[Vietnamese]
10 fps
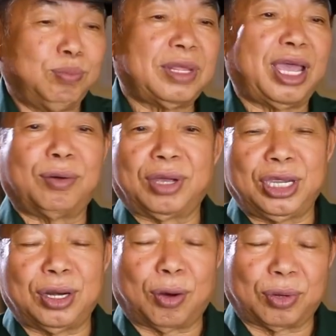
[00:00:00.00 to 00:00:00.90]
đúng theo cái
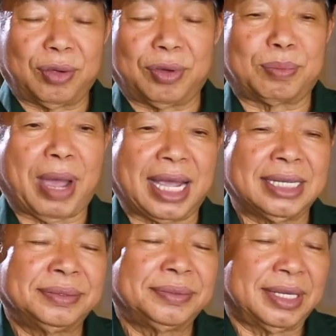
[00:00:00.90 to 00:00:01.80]
ý đồ theo kịch bản
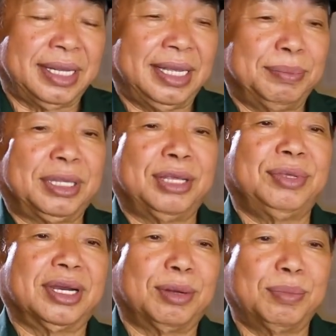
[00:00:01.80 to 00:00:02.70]
thì tiêu
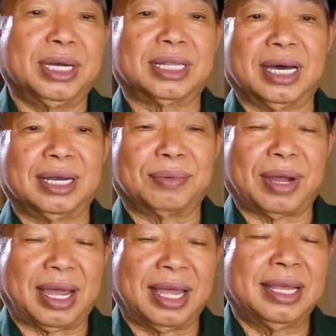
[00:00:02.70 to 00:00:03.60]
diệt được 10 tên
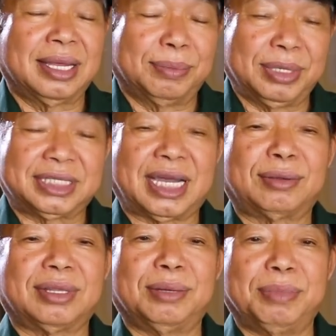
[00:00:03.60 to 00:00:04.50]
và
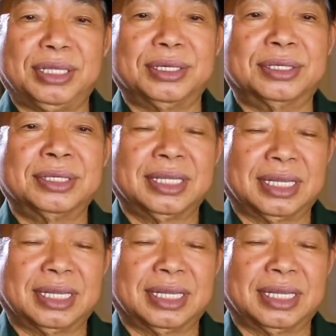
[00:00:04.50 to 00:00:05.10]
16 tên bị thương